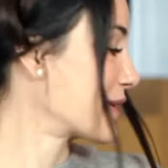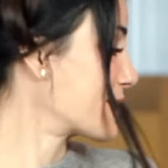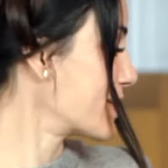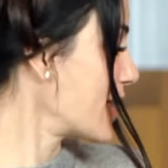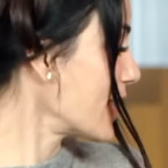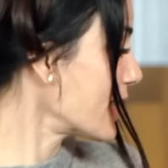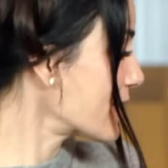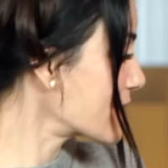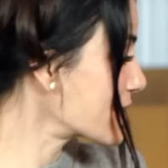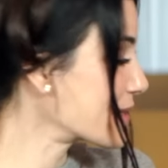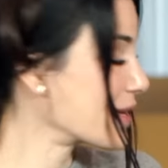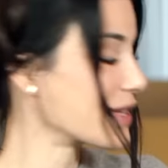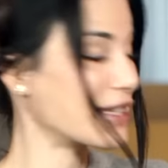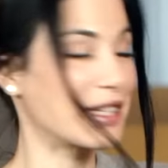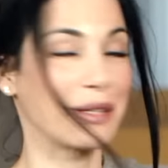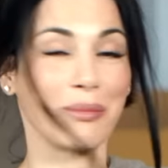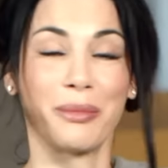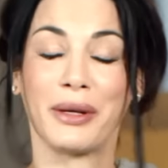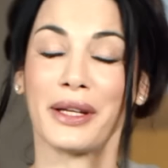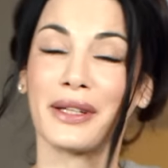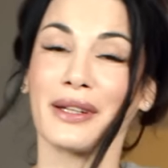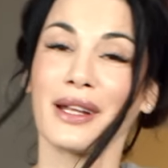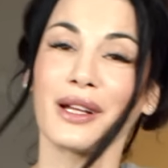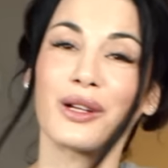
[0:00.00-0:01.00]
6
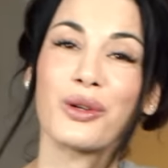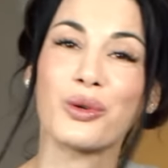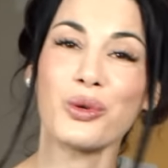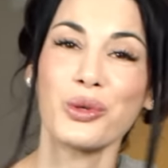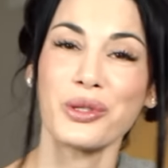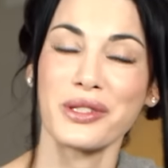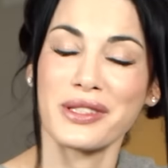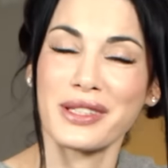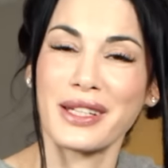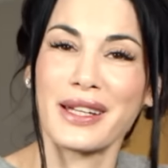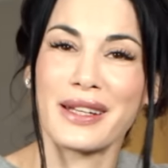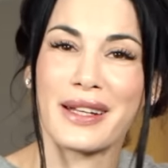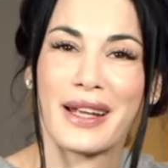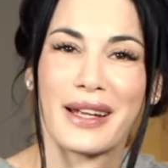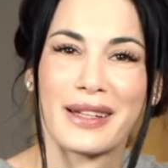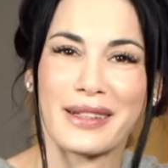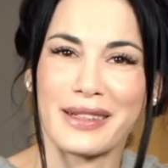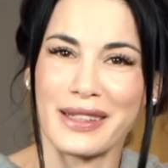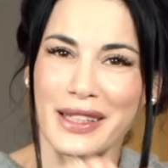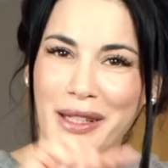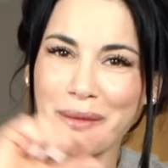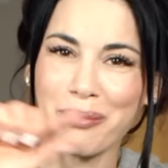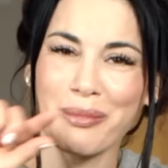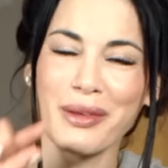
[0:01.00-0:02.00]
cm groß, je
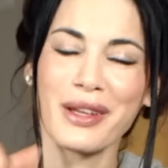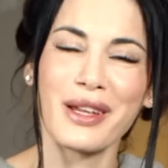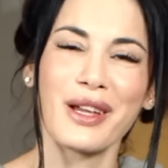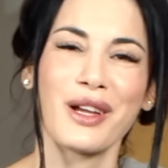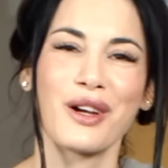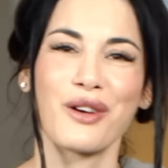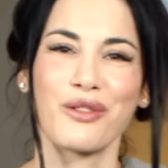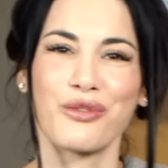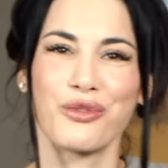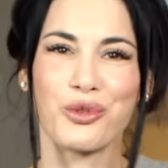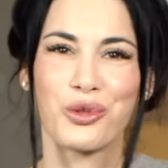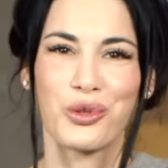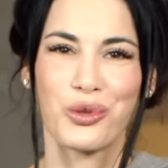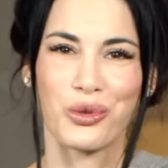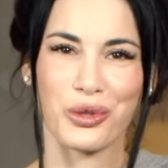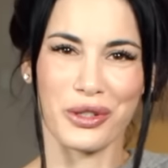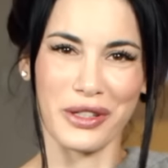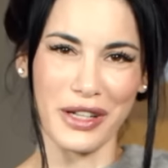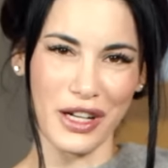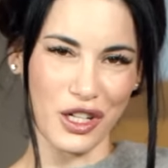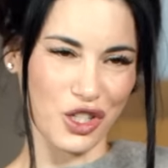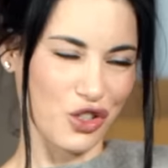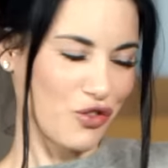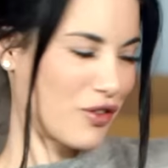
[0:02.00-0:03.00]
nachdem, wo du in
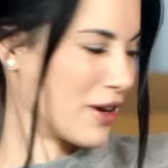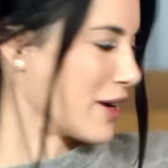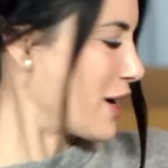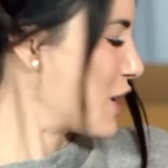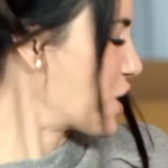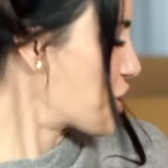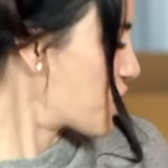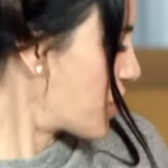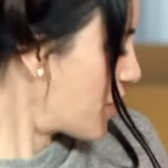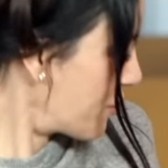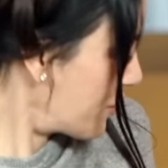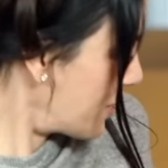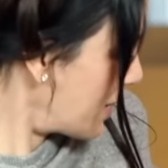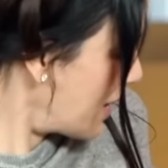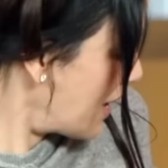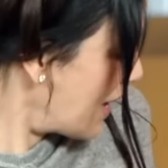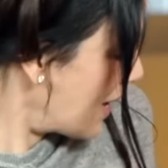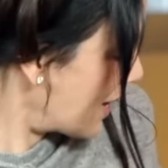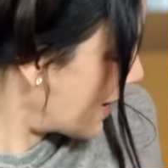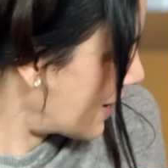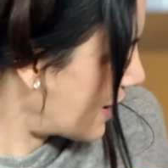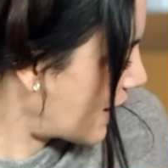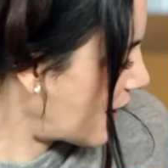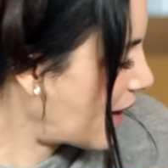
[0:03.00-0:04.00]
der Schwangerschaft
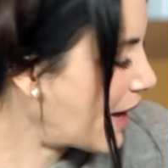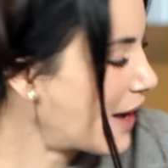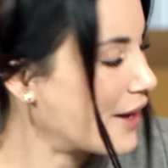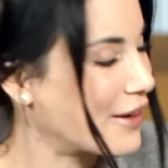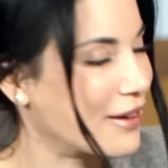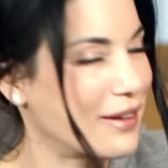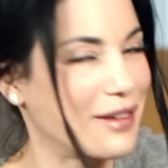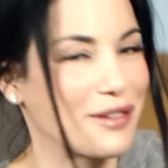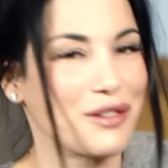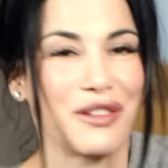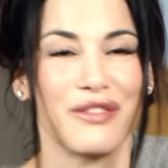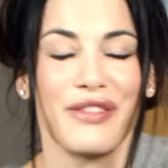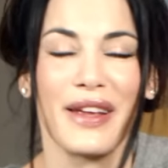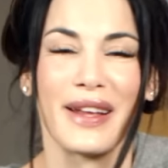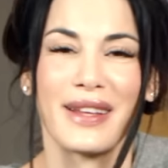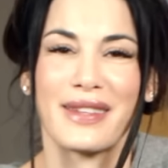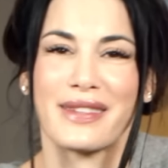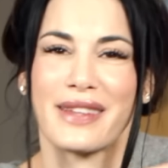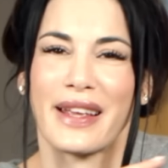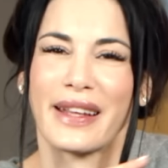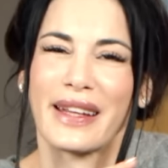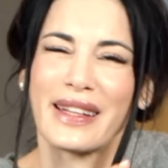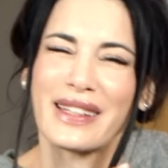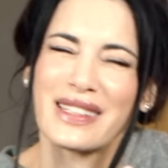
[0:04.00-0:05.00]
gerade, also es
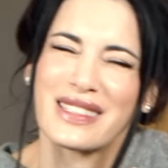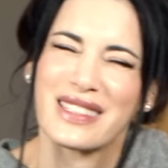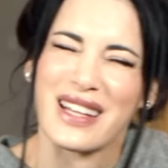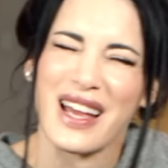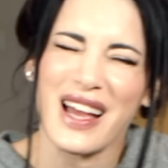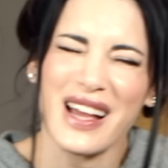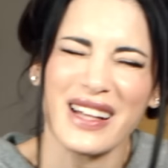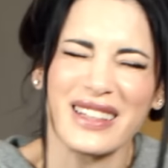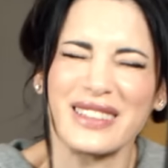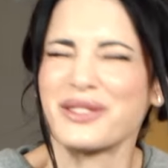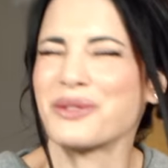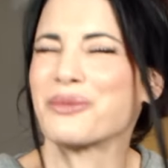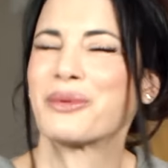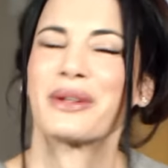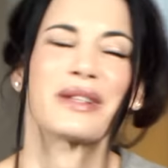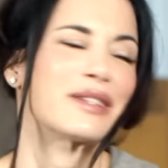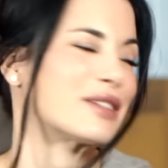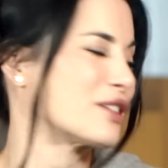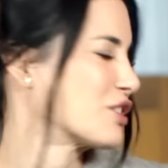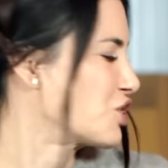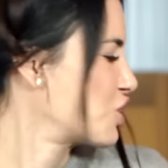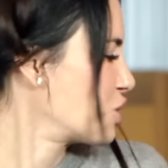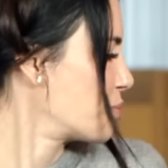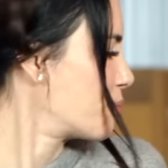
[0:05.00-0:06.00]
wächst ja jeden Tag. Moment,
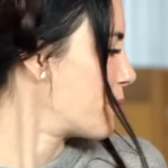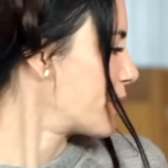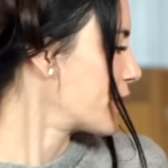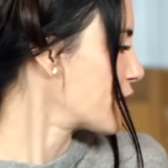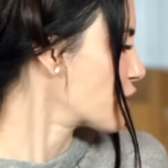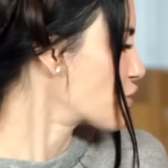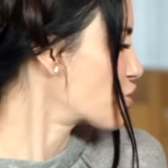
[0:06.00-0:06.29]
ich schiebe mal den